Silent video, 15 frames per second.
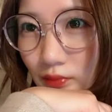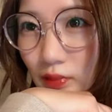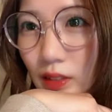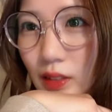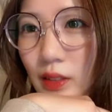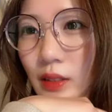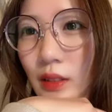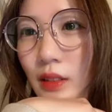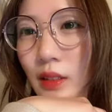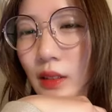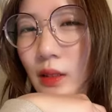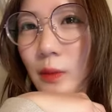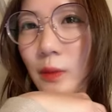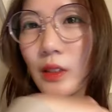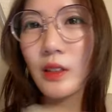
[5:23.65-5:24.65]
野菜い
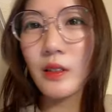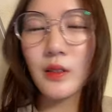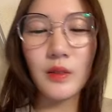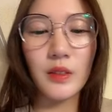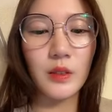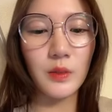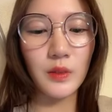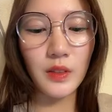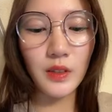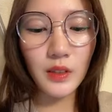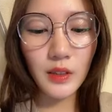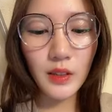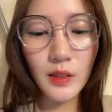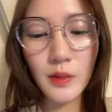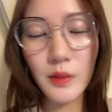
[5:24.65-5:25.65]
つもアンジュラの新
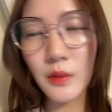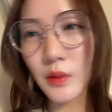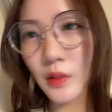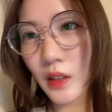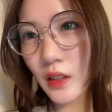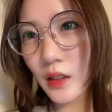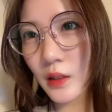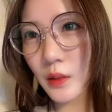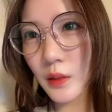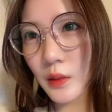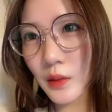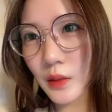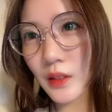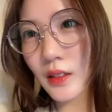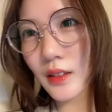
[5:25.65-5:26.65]
体操の現役の
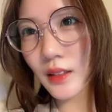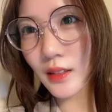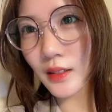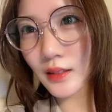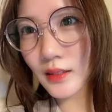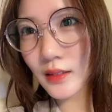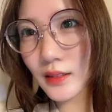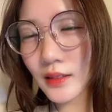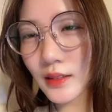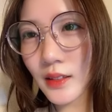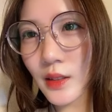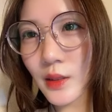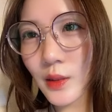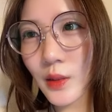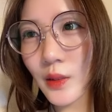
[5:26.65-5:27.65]
時から
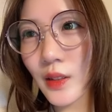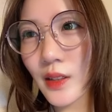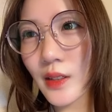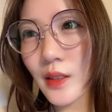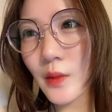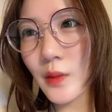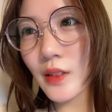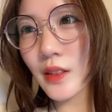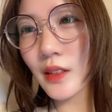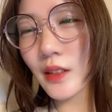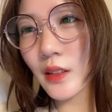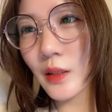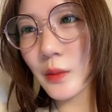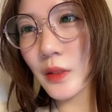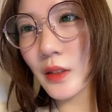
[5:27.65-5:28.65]
ずっと野菜は先
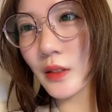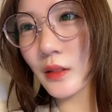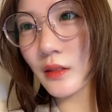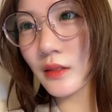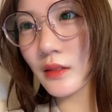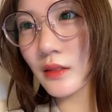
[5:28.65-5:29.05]
食べてる